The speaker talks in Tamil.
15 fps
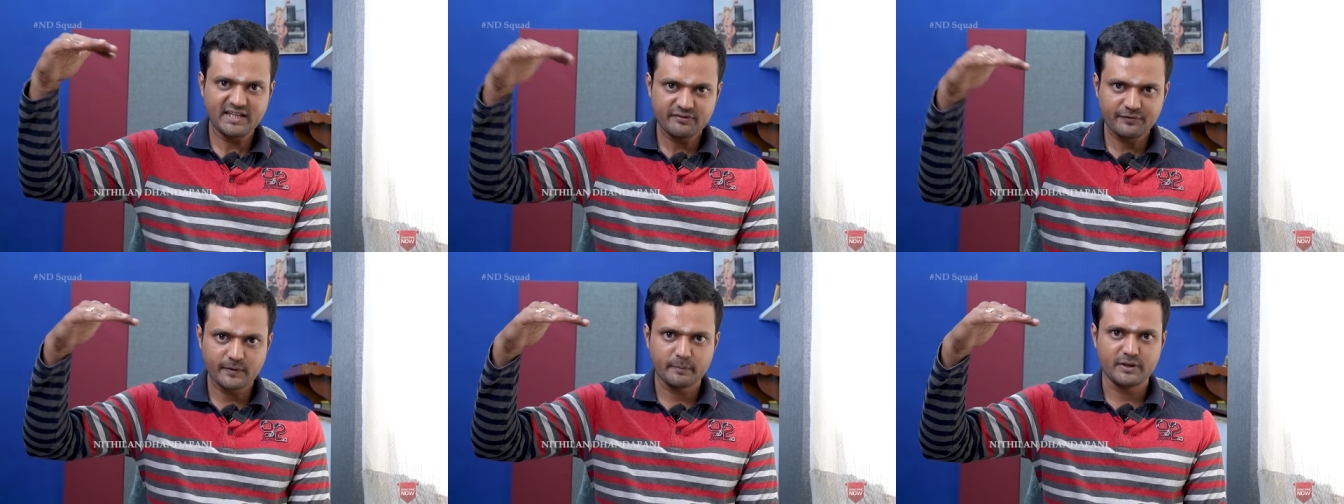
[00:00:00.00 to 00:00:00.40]

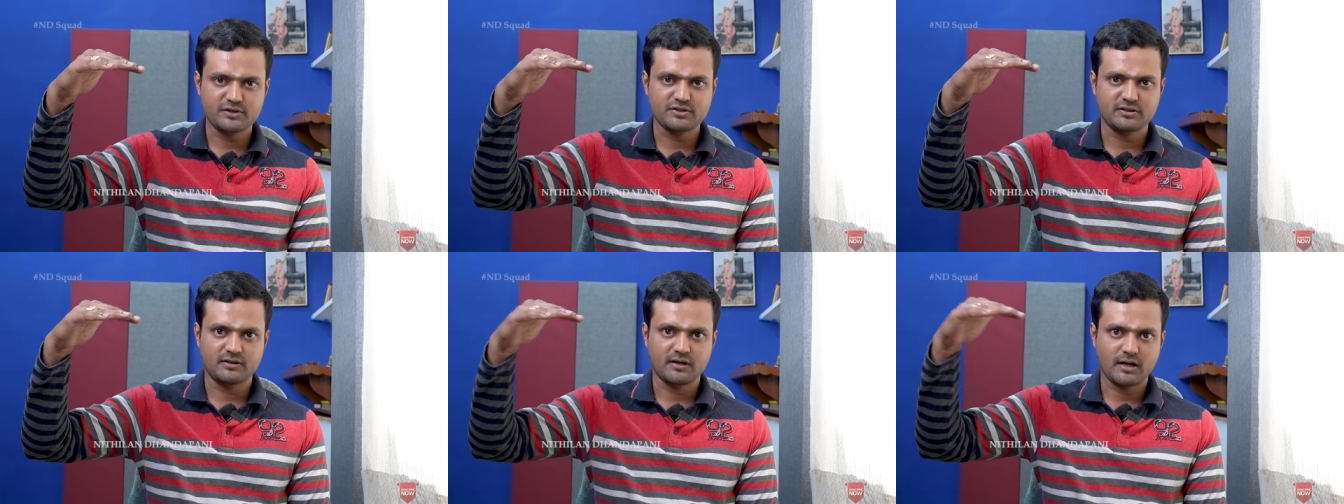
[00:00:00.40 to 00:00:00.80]

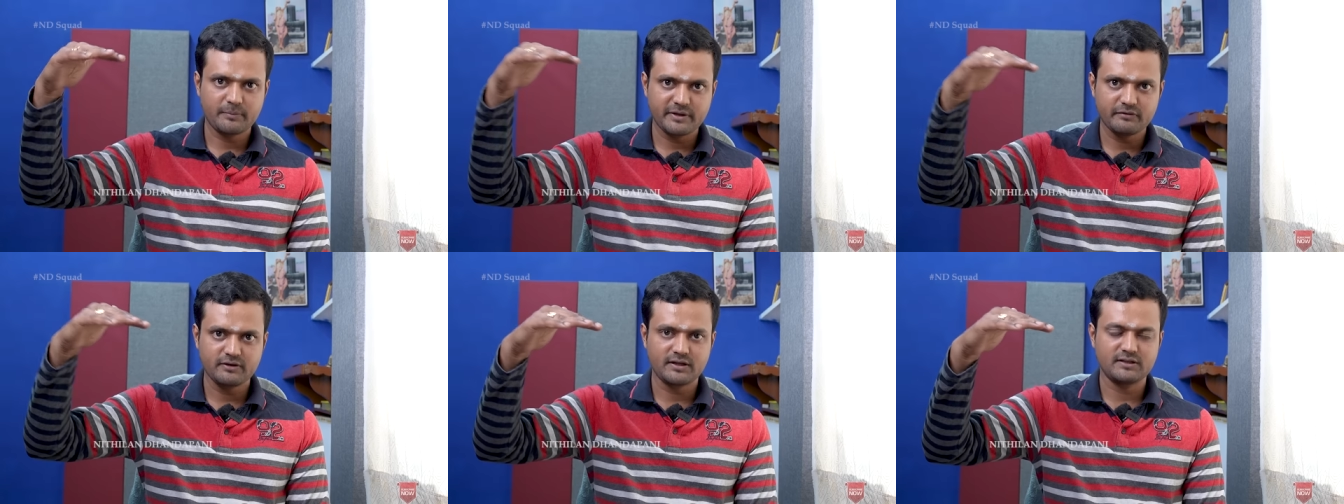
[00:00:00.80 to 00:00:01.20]
இன்ஃபர்மேஷன்
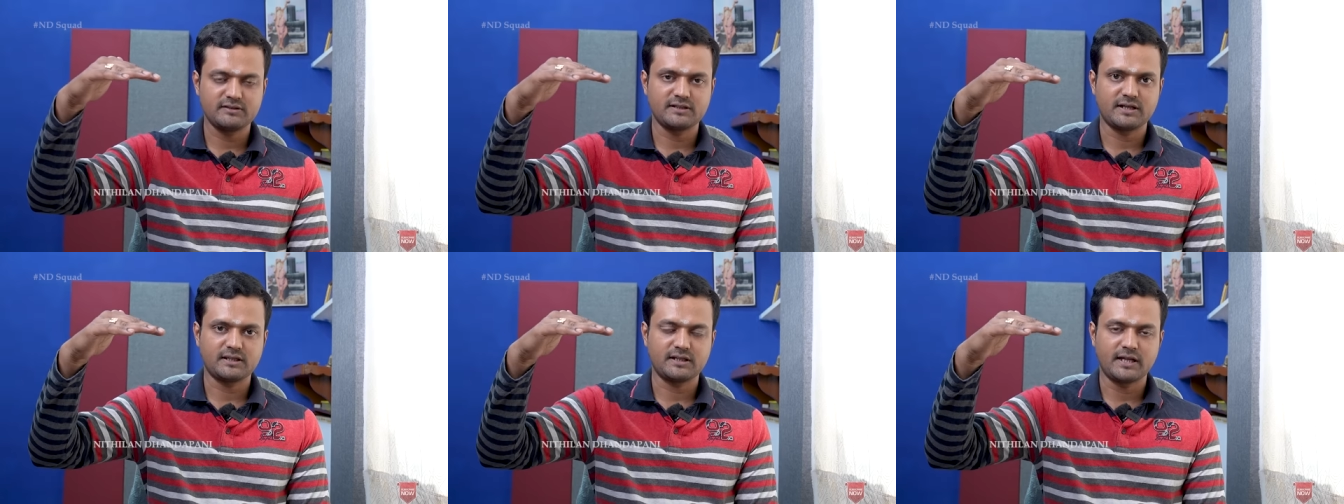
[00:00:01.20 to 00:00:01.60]
அப்படி வருது
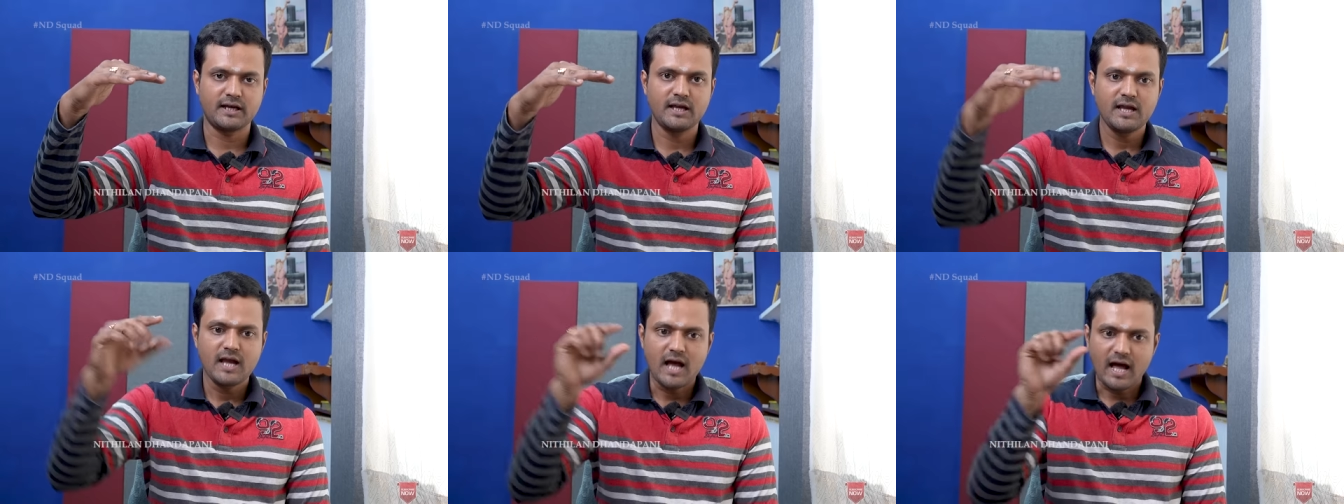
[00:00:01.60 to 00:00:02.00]
இந்த இடத்துல
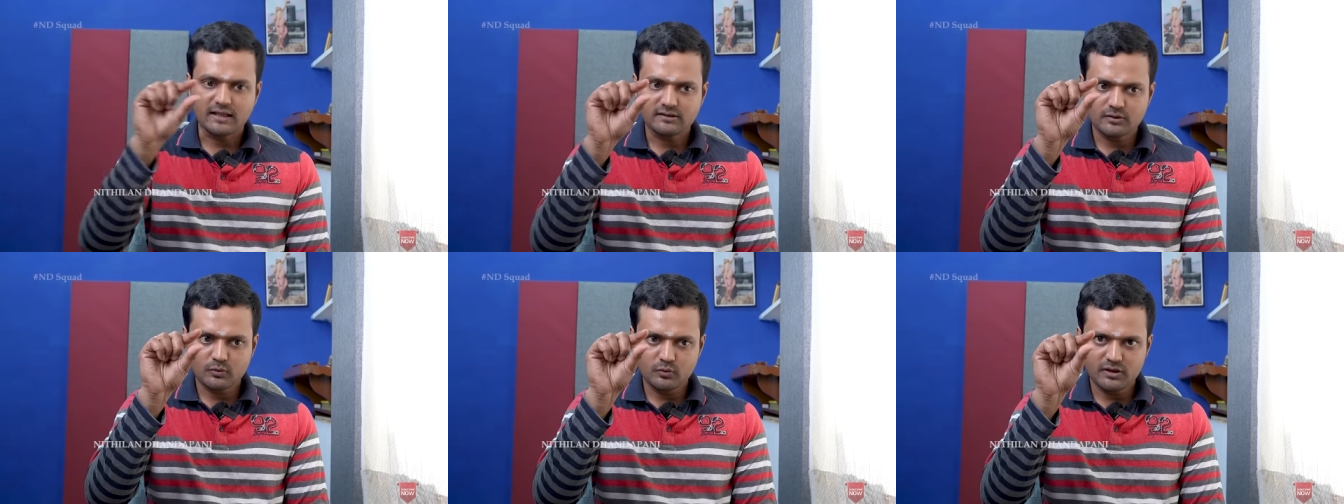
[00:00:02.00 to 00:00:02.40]

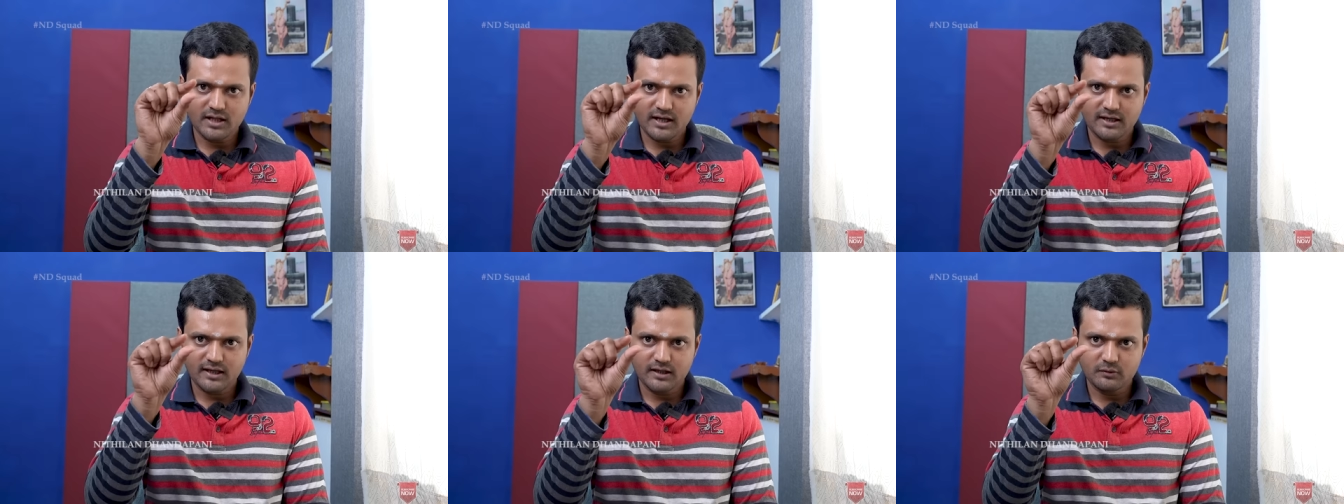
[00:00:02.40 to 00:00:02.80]

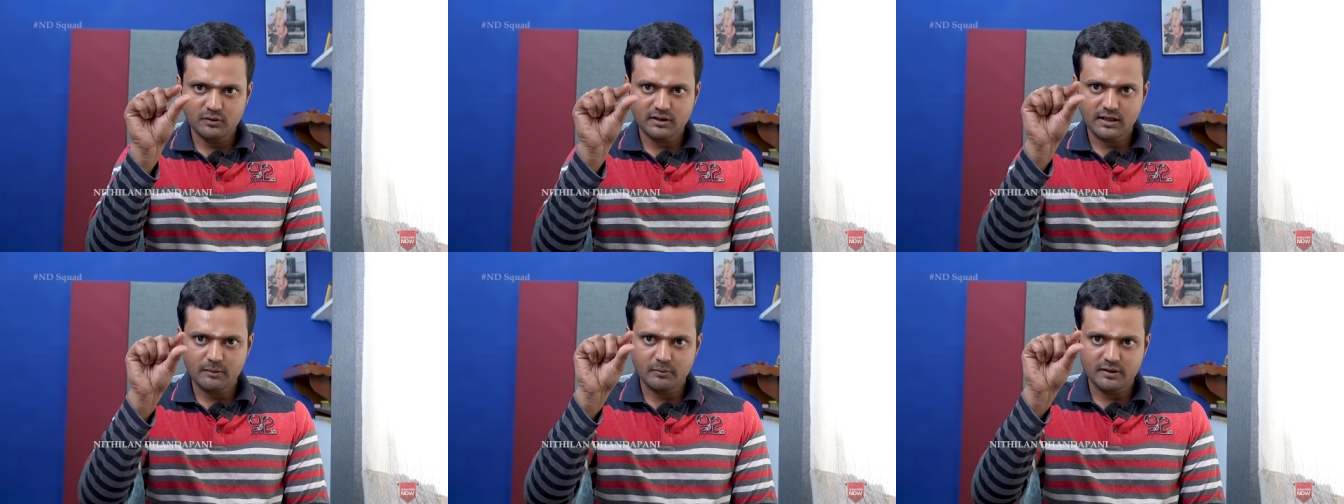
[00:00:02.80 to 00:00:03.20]
அதற்குண்டான
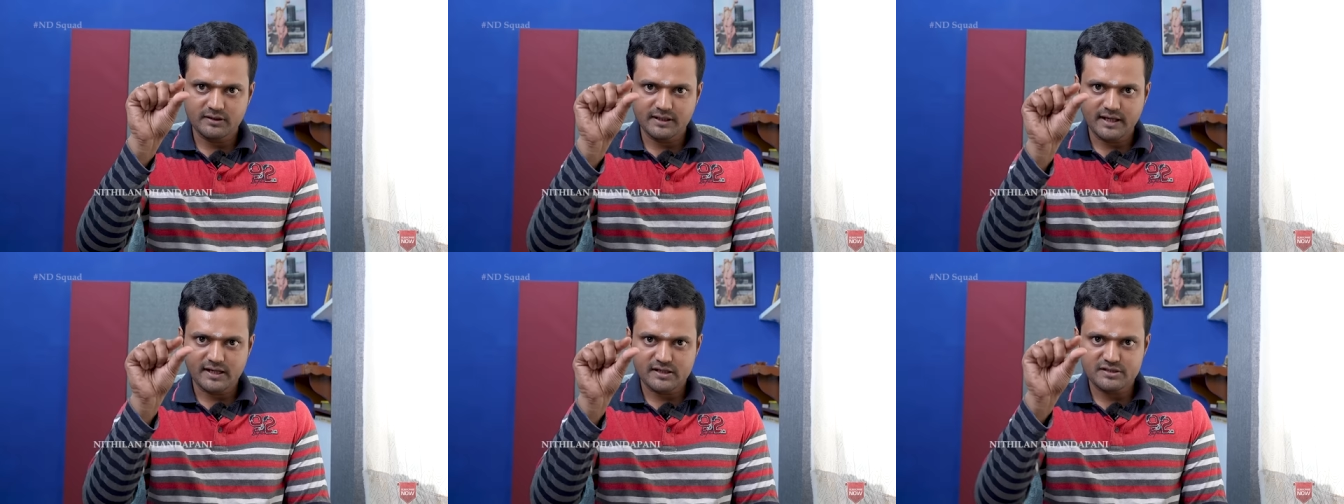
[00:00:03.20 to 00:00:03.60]
அளவுக்கு நம்ம
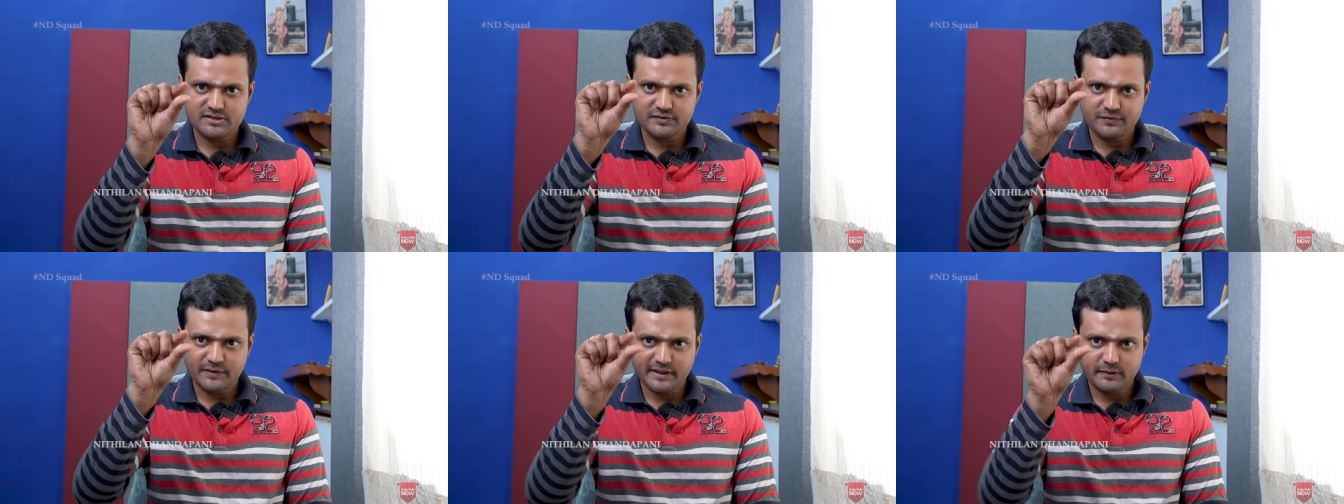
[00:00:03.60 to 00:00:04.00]
அந்த
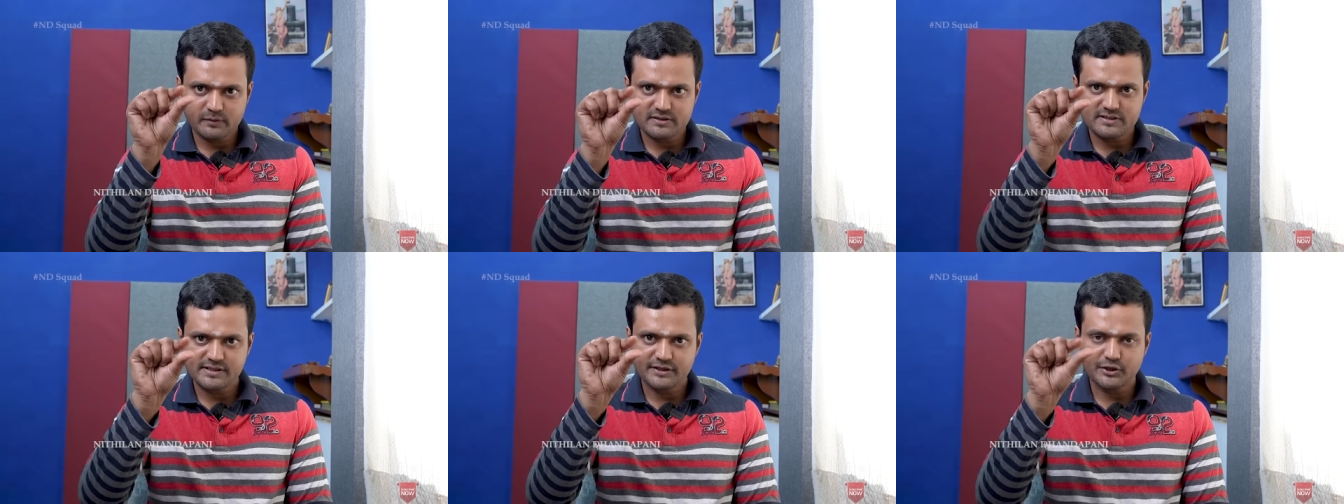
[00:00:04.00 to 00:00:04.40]
எனர்ஜி
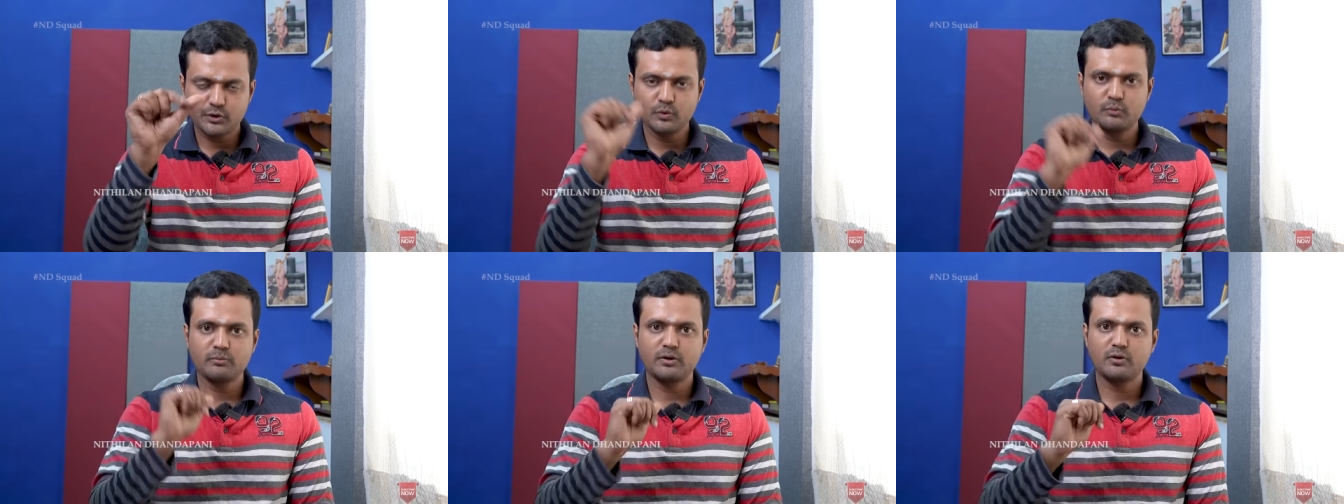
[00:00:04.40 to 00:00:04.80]
ஃப்ரீக்வன்சியை
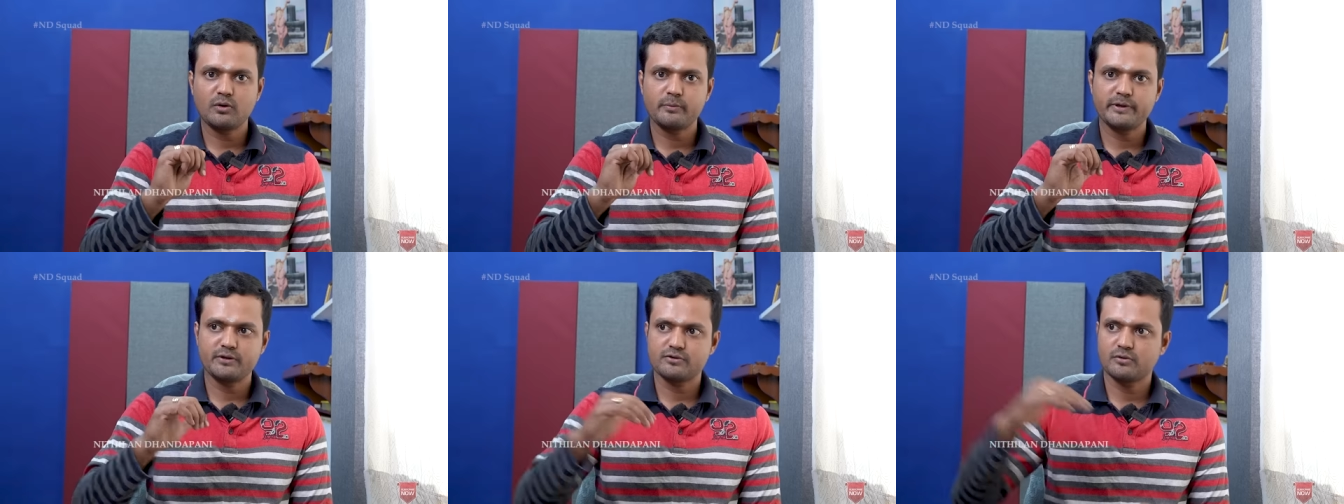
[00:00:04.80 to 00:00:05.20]
டியூன்
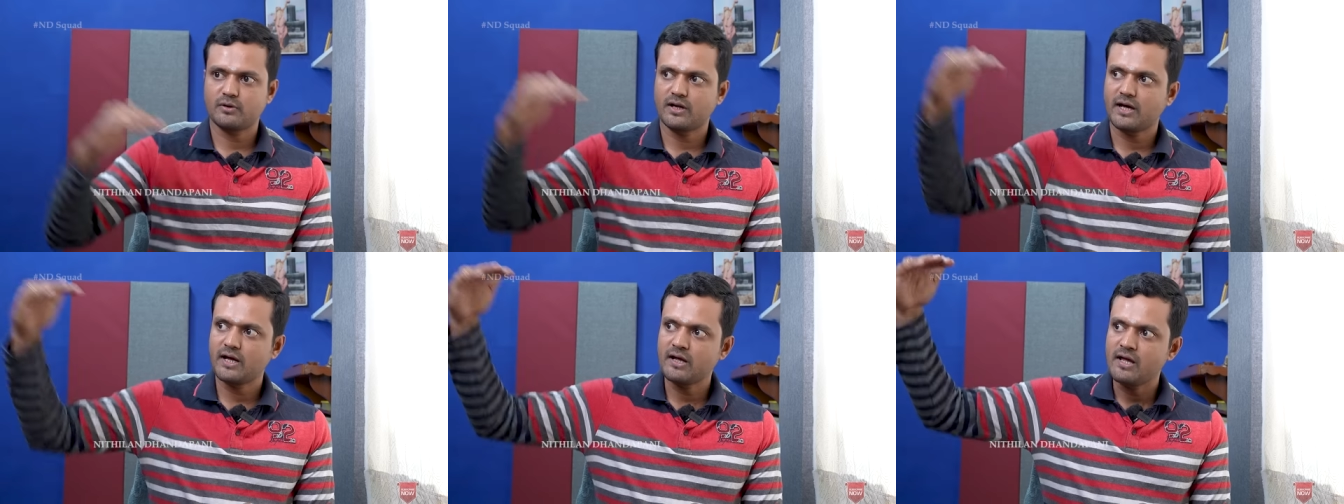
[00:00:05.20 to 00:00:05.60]
பண்ணோம் அப்படின்னு
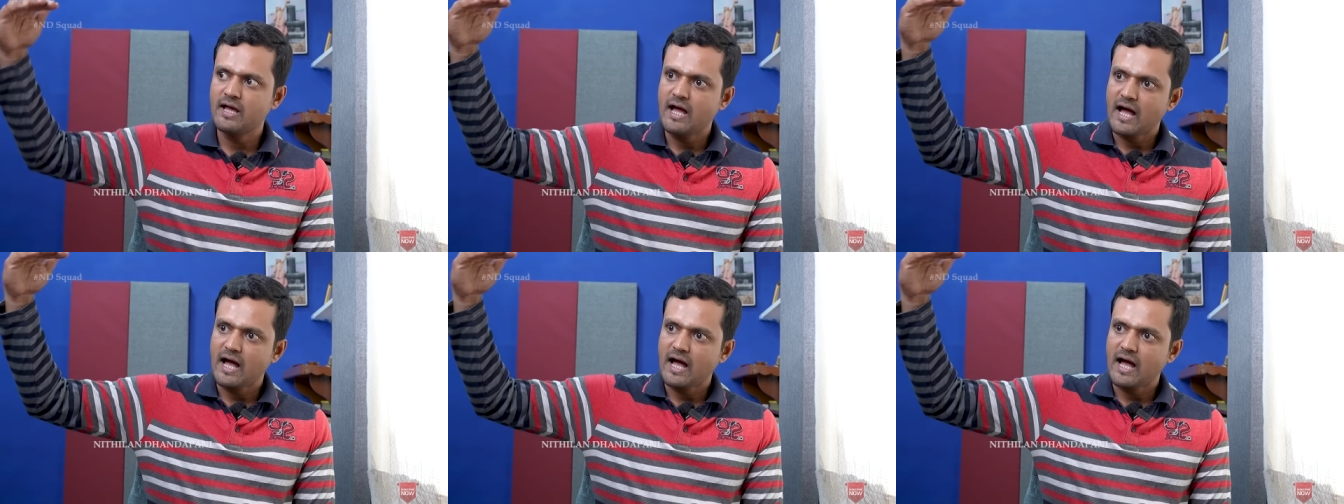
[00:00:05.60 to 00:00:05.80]
சொன்னால்